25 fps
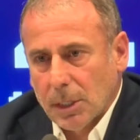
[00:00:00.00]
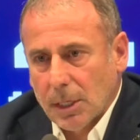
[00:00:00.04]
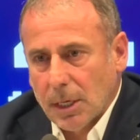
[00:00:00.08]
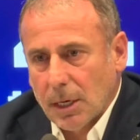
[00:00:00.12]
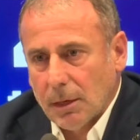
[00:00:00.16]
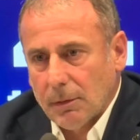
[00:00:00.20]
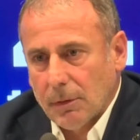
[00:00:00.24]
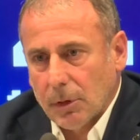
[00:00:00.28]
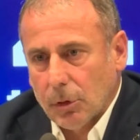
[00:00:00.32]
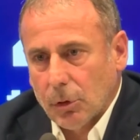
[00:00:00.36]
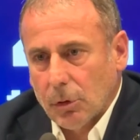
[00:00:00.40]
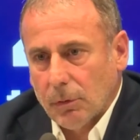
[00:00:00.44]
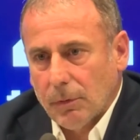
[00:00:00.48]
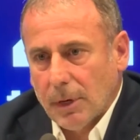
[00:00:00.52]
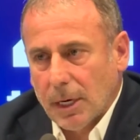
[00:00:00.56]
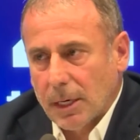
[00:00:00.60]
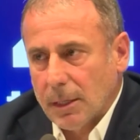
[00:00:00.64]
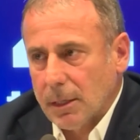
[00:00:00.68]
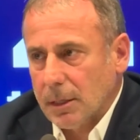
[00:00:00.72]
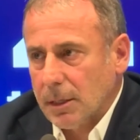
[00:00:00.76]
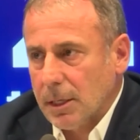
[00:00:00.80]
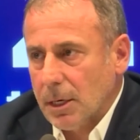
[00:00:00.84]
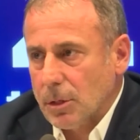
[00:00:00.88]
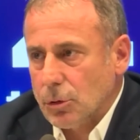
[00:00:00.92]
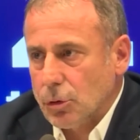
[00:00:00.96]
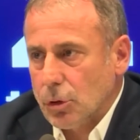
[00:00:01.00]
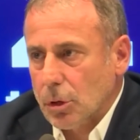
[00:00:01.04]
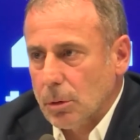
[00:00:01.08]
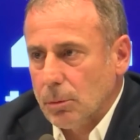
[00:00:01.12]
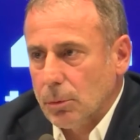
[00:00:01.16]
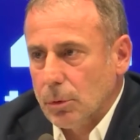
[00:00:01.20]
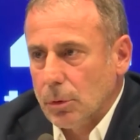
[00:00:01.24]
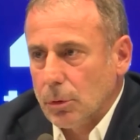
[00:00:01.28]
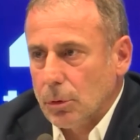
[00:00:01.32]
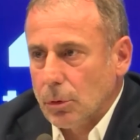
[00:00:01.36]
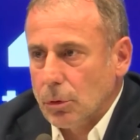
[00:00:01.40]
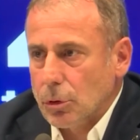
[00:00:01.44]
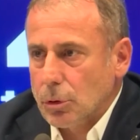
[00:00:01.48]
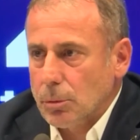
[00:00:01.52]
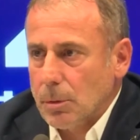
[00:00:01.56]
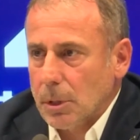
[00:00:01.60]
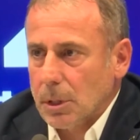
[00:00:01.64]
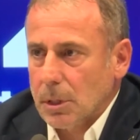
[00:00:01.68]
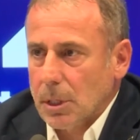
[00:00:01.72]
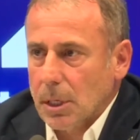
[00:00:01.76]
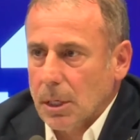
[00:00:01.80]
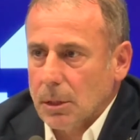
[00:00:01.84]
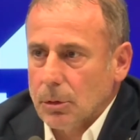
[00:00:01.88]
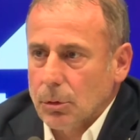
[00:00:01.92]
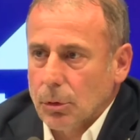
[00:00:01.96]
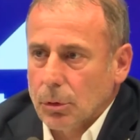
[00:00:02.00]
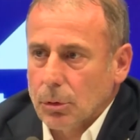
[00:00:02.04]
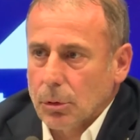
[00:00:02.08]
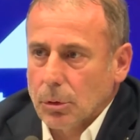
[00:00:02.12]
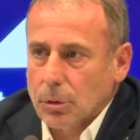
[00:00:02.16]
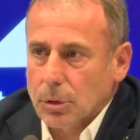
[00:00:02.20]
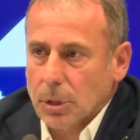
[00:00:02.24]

neler veriyor verdikten sonra bunu konuşmak daha doğru